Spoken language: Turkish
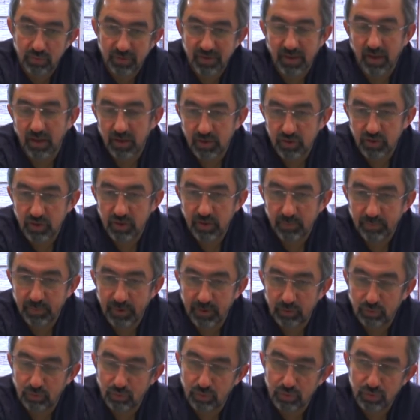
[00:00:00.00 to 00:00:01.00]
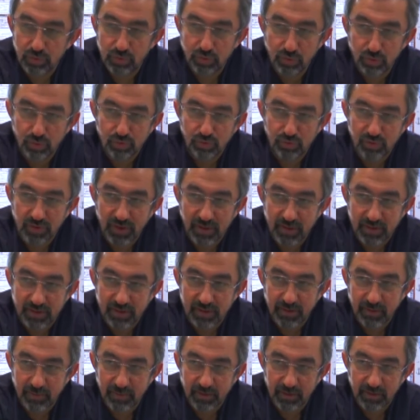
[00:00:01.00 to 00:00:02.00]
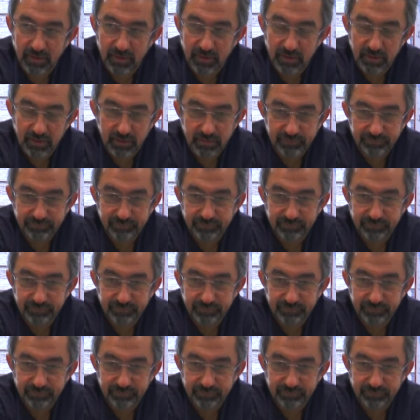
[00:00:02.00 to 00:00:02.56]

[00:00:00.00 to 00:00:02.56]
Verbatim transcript: angina pectoris göğüs ağrısı demektir.